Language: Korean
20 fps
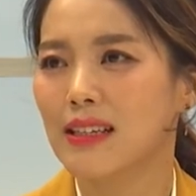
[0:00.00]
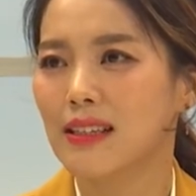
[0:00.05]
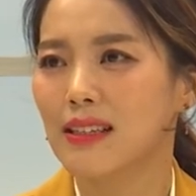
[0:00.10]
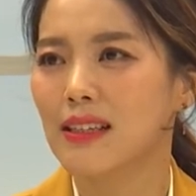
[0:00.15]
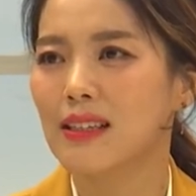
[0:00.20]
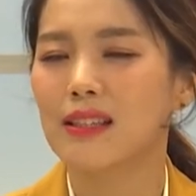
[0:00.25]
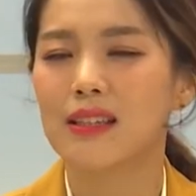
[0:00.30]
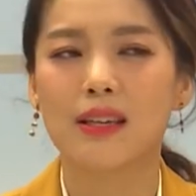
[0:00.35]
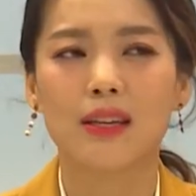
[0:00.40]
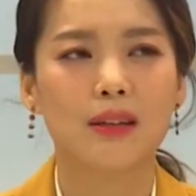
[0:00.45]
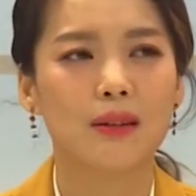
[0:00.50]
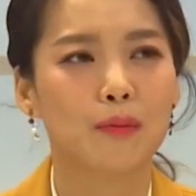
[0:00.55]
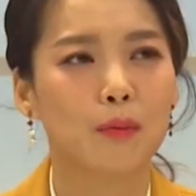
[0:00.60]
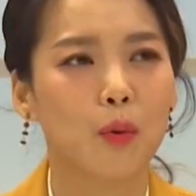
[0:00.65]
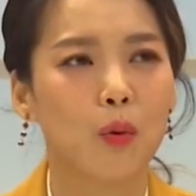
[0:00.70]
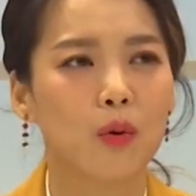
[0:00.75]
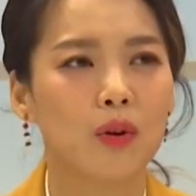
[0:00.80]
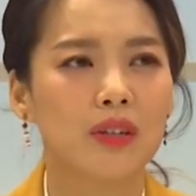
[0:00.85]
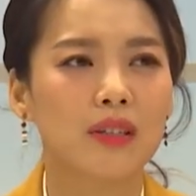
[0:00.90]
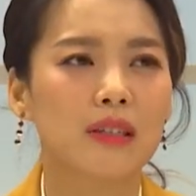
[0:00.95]
근데 이제
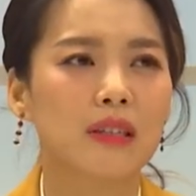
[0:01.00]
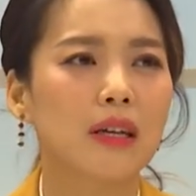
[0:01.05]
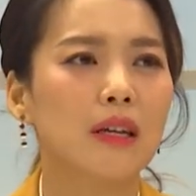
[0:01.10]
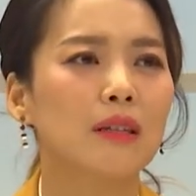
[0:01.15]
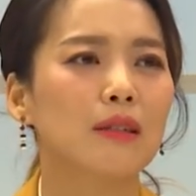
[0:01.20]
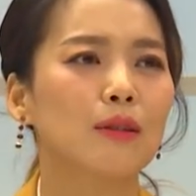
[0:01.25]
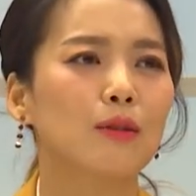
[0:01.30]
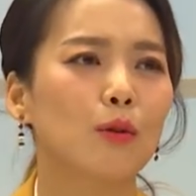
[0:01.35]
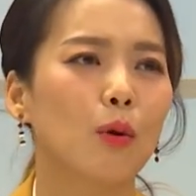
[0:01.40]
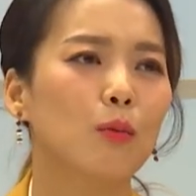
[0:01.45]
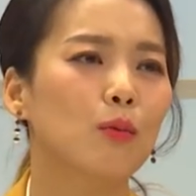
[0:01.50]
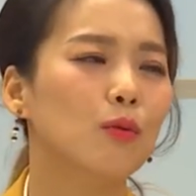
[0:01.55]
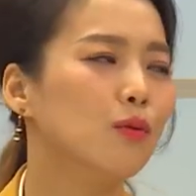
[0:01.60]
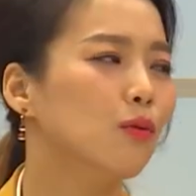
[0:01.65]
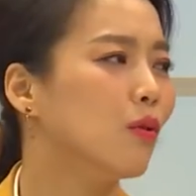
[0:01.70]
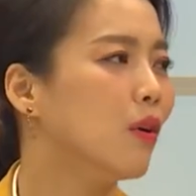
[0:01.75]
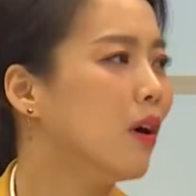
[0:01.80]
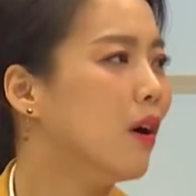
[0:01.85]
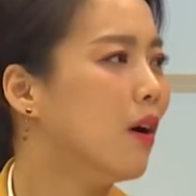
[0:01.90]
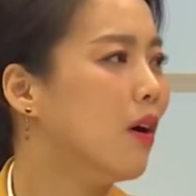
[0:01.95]
뭐 그때는
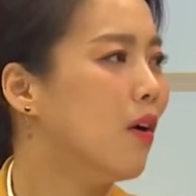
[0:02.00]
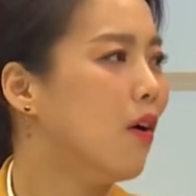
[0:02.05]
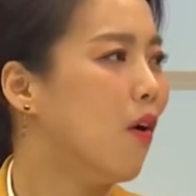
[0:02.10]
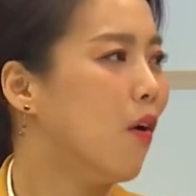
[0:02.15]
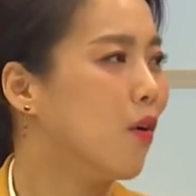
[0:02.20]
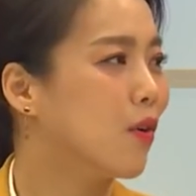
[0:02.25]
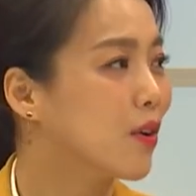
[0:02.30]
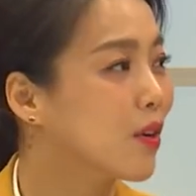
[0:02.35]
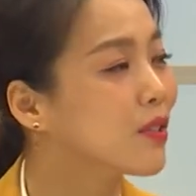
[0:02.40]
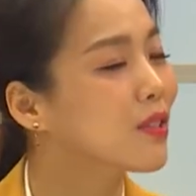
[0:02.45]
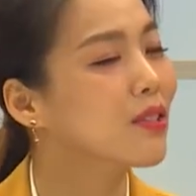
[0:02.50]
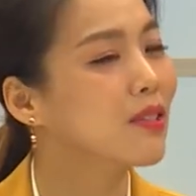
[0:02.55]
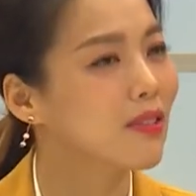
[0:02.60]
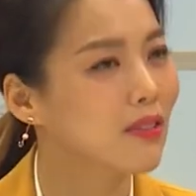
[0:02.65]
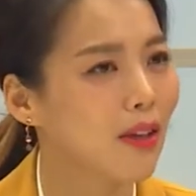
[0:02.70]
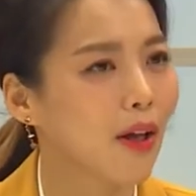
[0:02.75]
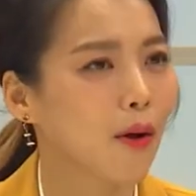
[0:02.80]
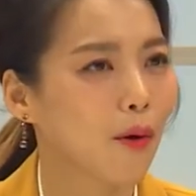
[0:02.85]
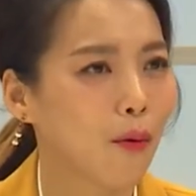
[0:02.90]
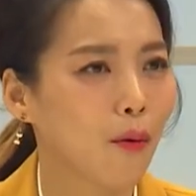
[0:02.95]
너무 어렸을
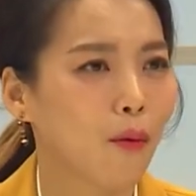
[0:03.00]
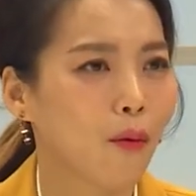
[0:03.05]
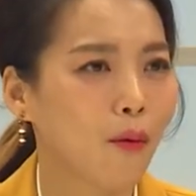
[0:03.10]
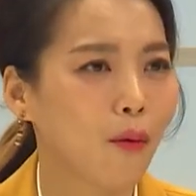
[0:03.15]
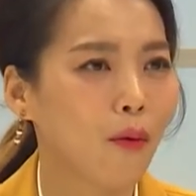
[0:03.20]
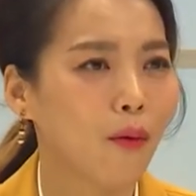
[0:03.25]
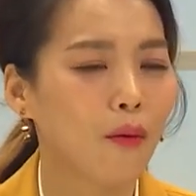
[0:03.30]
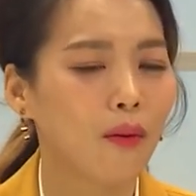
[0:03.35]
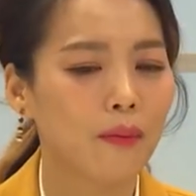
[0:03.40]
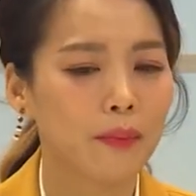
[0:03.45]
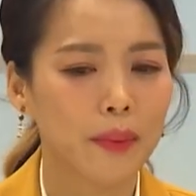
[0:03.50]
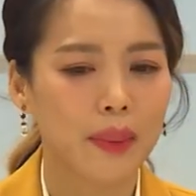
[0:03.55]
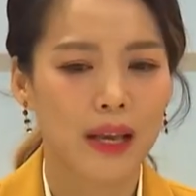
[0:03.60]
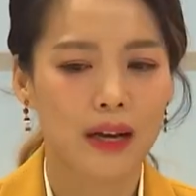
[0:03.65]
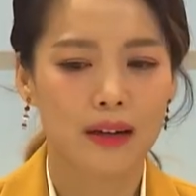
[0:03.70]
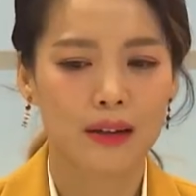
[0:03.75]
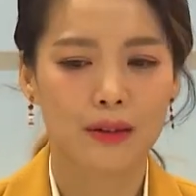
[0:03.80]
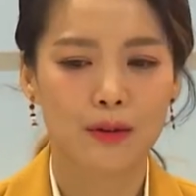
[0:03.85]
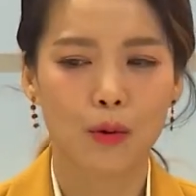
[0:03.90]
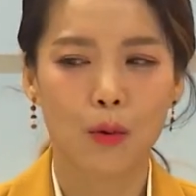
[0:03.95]
때고
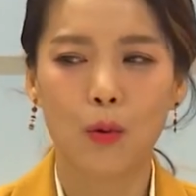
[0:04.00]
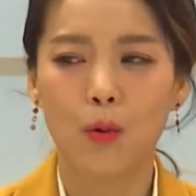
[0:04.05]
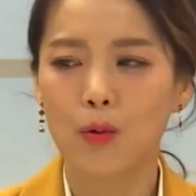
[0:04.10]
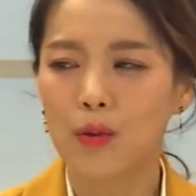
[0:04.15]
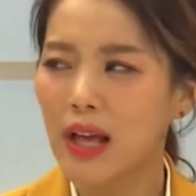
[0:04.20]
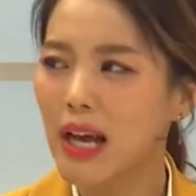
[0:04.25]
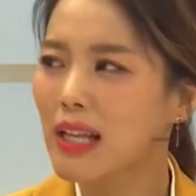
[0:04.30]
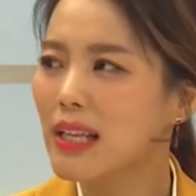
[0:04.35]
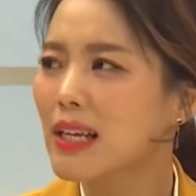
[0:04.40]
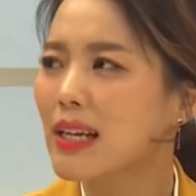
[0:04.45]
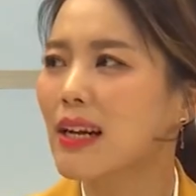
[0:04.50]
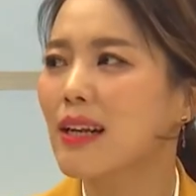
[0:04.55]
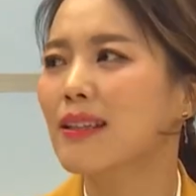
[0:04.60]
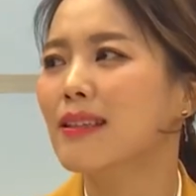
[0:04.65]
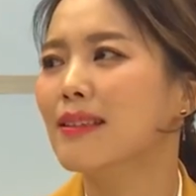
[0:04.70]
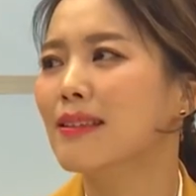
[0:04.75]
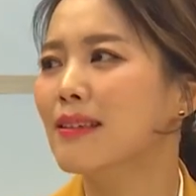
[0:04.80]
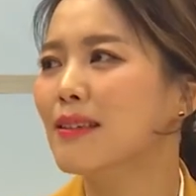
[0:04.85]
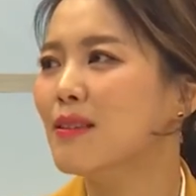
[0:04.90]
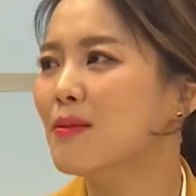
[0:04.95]
그래서
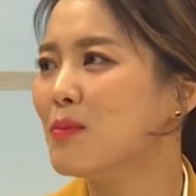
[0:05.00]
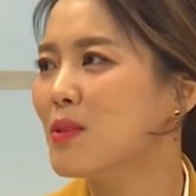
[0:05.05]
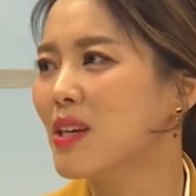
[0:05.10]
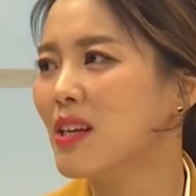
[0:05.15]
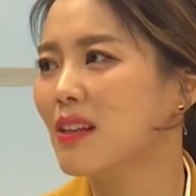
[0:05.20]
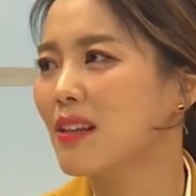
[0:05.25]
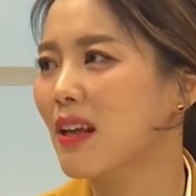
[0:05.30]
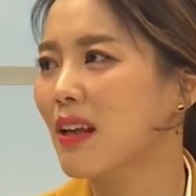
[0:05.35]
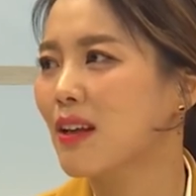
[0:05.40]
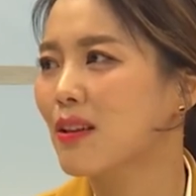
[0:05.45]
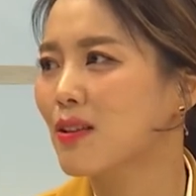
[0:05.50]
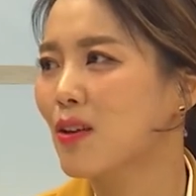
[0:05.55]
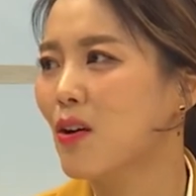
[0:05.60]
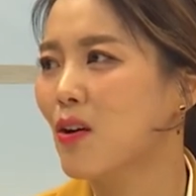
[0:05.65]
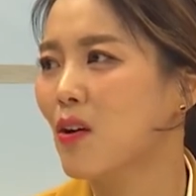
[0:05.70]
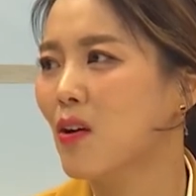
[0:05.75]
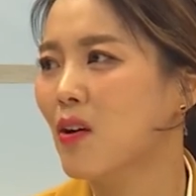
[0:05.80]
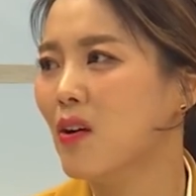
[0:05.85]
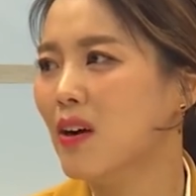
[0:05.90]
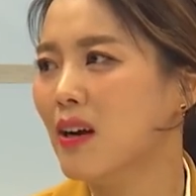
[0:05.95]
고난이라는 의미에
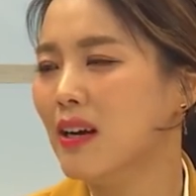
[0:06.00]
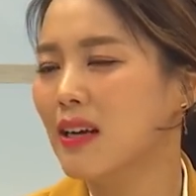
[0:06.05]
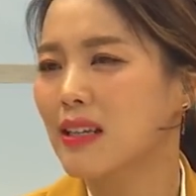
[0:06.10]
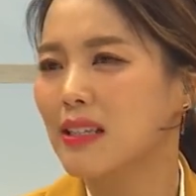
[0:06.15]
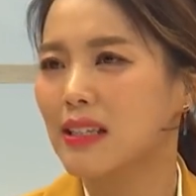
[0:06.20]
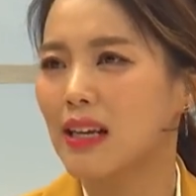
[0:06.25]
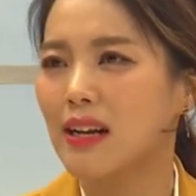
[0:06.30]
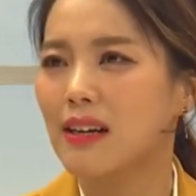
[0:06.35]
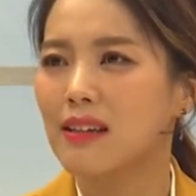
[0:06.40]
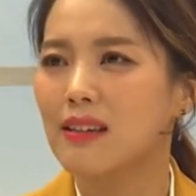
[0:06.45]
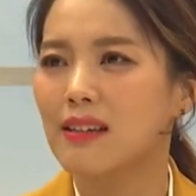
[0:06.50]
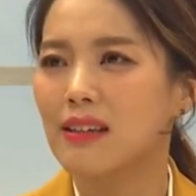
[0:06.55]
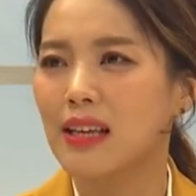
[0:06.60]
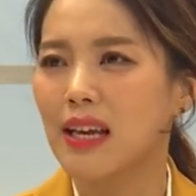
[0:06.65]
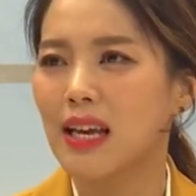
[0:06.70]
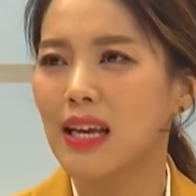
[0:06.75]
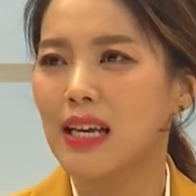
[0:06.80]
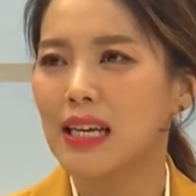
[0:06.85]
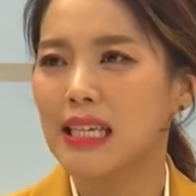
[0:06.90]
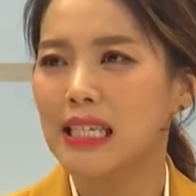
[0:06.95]
대해서 음. 잘
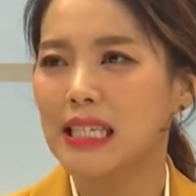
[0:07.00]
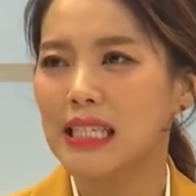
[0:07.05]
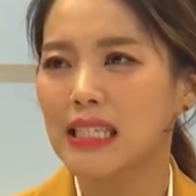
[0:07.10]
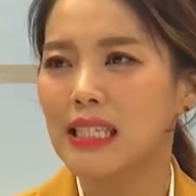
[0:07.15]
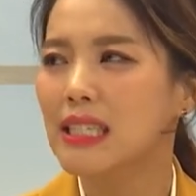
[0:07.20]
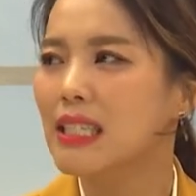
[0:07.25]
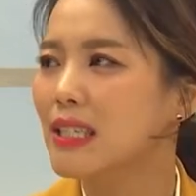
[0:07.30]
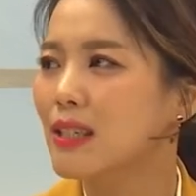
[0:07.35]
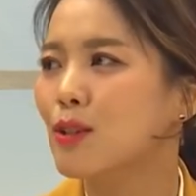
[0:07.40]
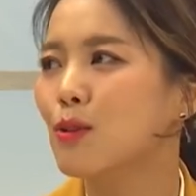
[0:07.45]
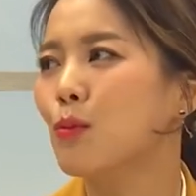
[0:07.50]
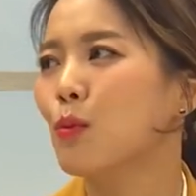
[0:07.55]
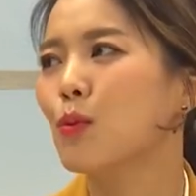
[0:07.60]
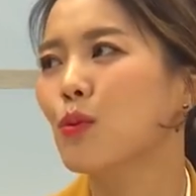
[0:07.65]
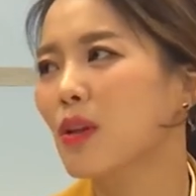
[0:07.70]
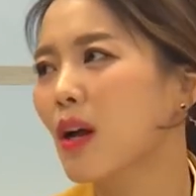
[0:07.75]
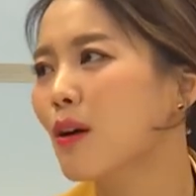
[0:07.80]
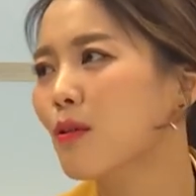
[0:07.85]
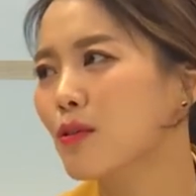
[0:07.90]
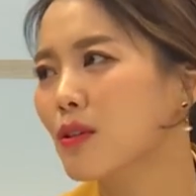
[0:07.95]
이렇게 인지를
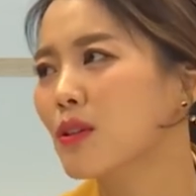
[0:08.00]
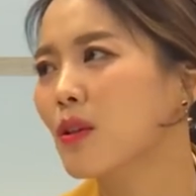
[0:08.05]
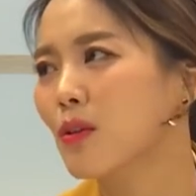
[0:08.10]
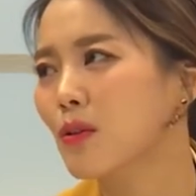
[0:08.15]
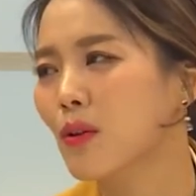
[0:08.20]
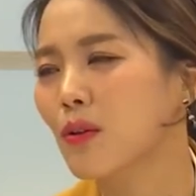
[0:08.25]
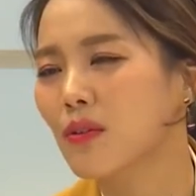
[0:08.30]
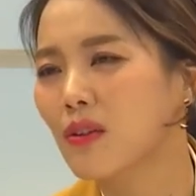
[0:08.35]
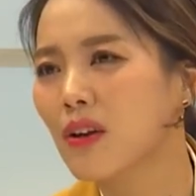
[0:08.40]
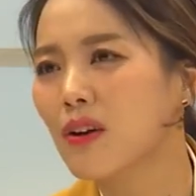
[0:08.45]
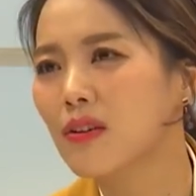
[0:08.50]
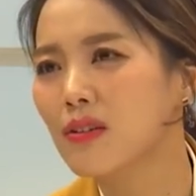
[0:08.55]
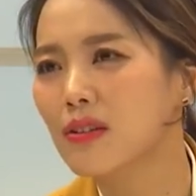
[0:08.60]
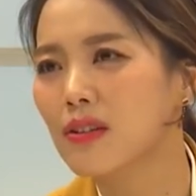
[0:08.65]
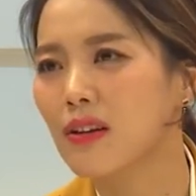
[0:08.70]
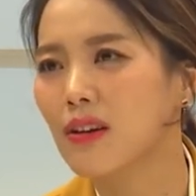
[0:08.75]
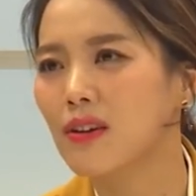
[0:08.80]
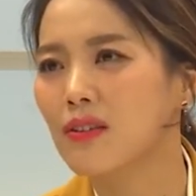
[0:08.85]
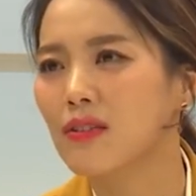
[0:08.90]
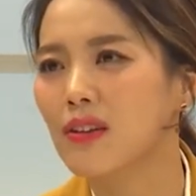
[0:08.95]
못하고 있었던 때였어요.